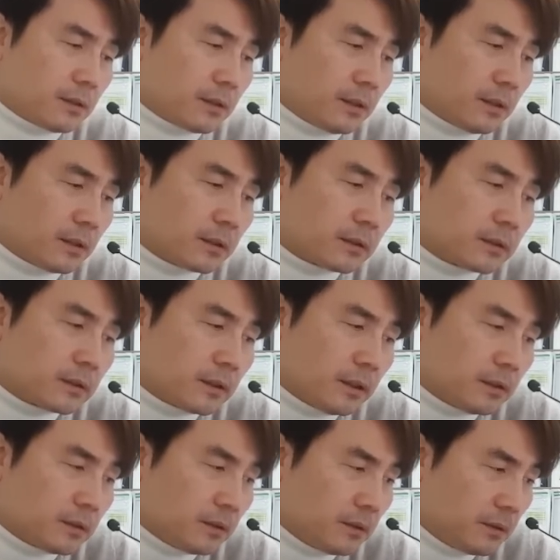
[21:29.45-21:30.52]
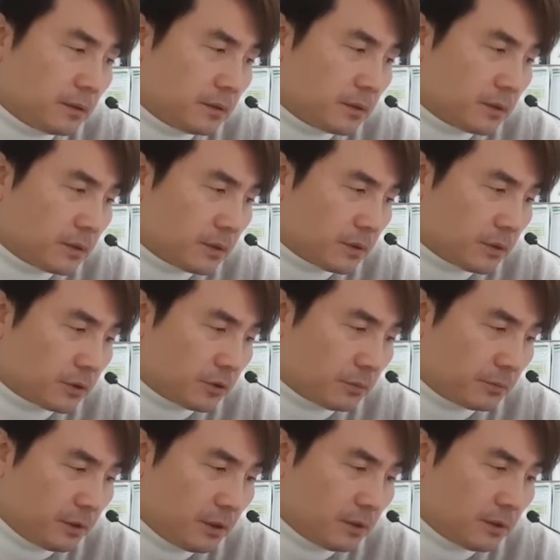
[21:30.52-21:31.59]
네, 그래서 어,
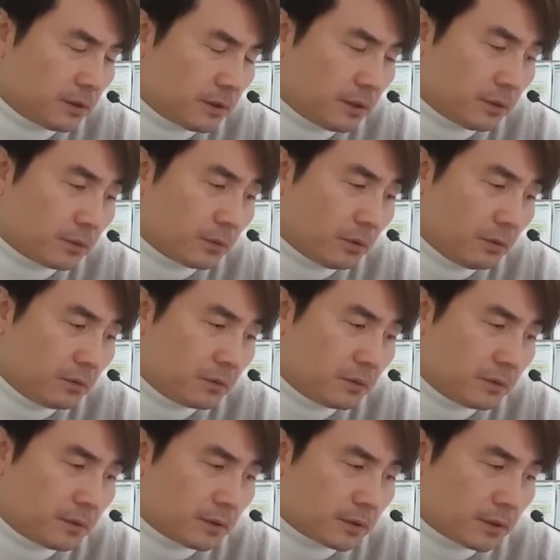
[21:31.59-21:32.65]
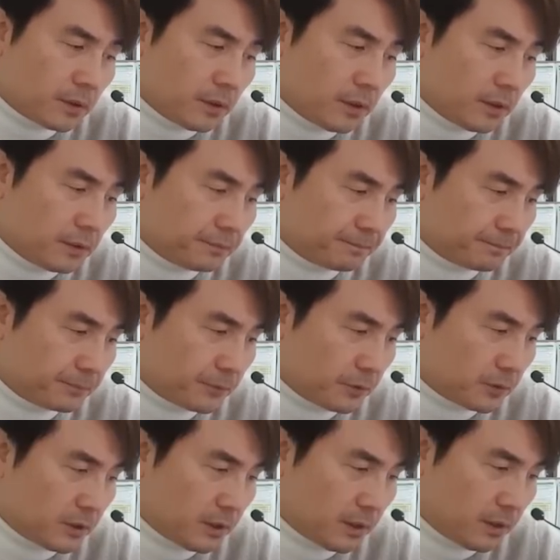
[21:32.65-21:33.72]
좀 읽어드리고 예,
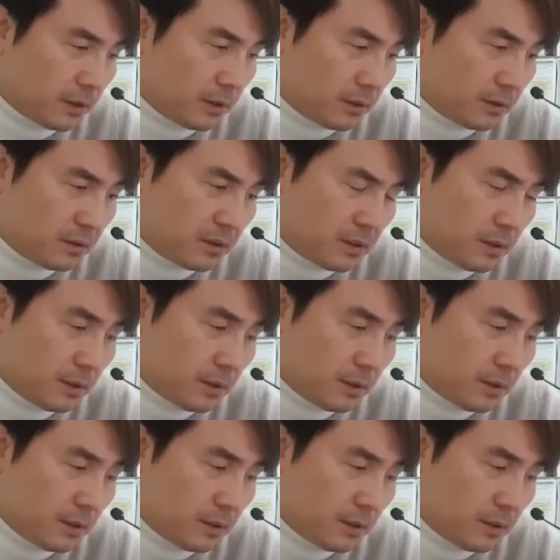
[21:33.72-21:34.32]
또 제가